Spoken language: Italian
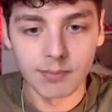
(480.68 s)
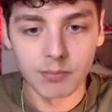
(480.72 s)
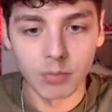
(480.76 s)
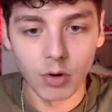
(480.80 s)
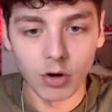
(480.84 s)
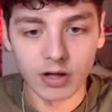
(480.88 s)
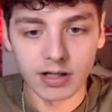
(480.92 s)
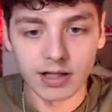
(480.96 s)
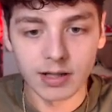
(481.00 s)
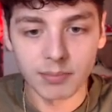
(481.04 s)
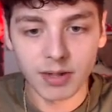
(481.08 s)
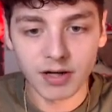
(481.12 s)
E
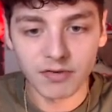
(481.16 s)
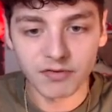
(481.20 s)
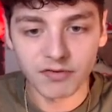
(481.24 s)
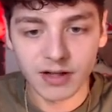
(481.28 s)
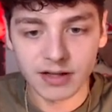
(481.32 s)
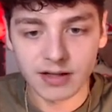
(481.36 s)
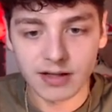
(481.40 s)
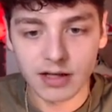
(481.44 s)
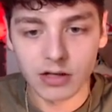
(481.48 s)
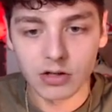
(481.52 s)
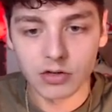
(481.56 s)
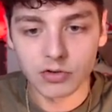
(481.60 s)
Boyd,
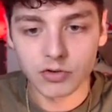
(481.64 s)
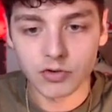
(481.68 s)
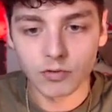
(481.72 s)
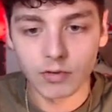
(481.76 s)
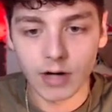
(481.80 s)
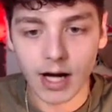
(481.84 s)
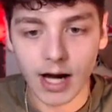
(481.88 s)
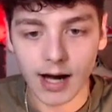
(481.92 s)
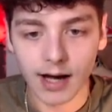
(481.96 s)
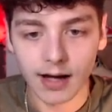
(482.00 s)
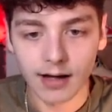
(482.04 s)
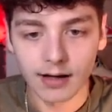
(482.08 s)
perfetto in
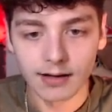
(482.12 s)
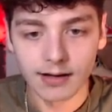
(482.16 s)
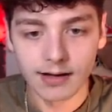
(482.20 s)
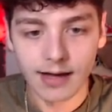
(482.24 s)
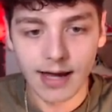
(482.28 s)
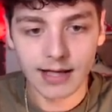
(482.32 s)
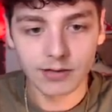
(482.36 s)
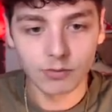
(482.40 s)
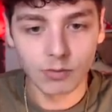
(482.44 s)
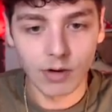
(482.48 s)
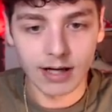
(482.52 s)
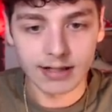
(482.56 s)
chiusura.
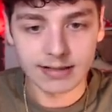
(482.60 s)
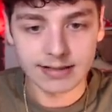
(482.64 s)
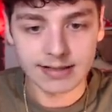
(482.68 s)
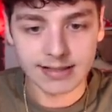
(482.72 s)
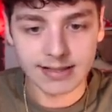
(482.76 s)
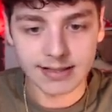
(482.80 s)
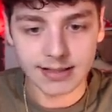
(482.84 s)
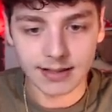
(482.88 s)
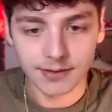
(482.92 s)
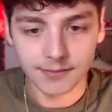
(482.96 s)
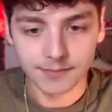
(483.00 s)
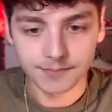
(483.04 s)

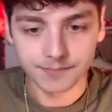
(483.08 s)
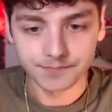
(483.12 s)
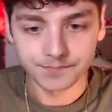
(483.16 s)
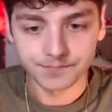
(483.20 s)
Edwards.